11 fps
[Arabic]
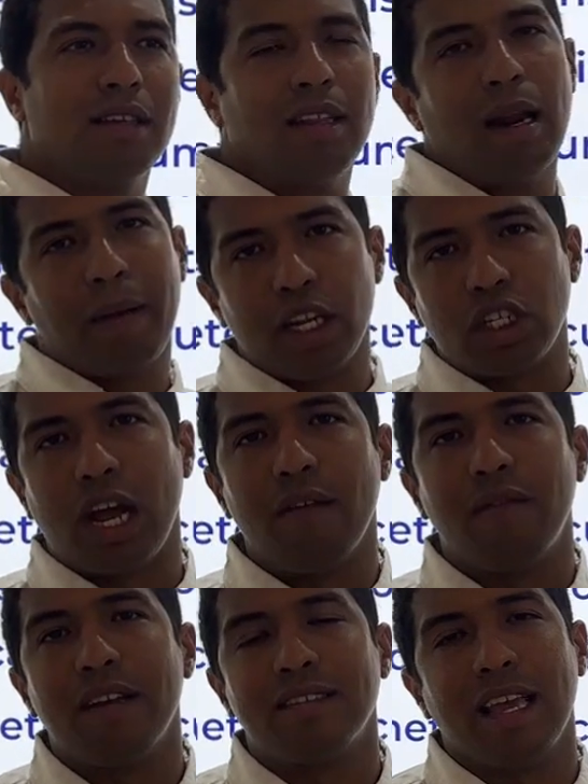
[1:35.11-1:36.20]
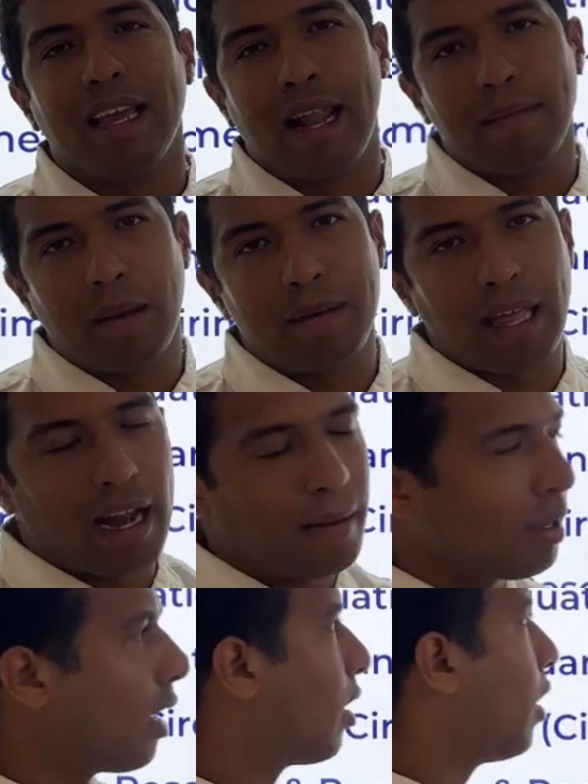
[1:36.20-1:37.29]
كتيره ما كانتش عارفه ازاي الكلام ده بيتحل
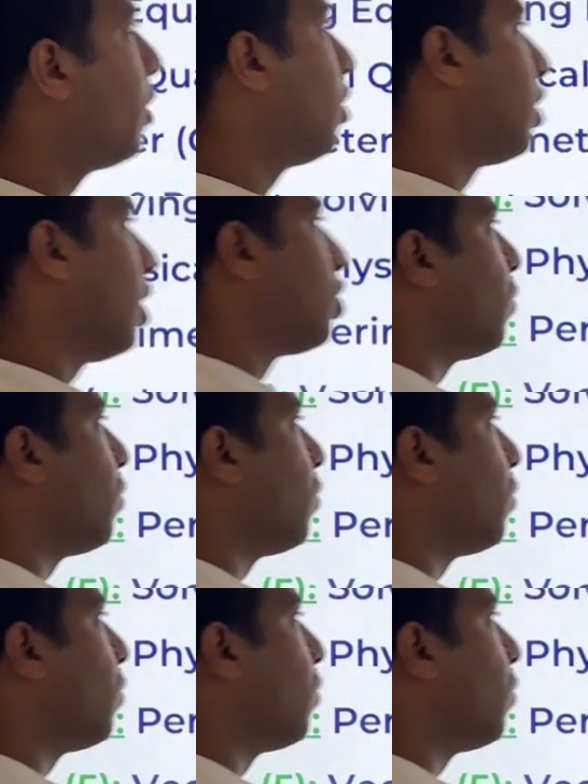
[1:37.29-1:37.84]
بالكالكوليتر ده